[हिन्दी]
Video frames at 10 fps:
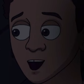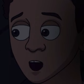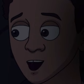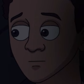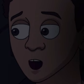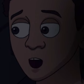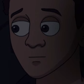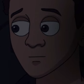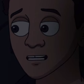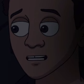मुझे सच में
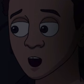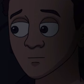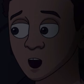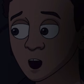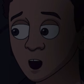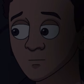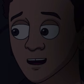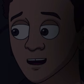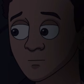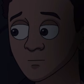लगता है कि हमें यहाँ नहीं
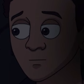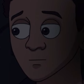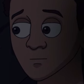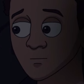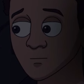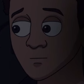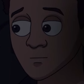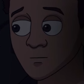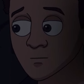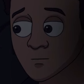होना चाहिए यार
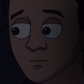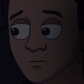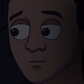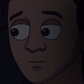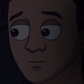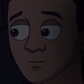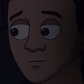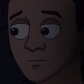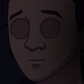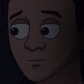हाँ
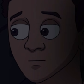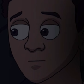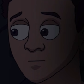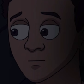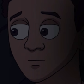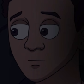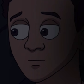पर क्या तुम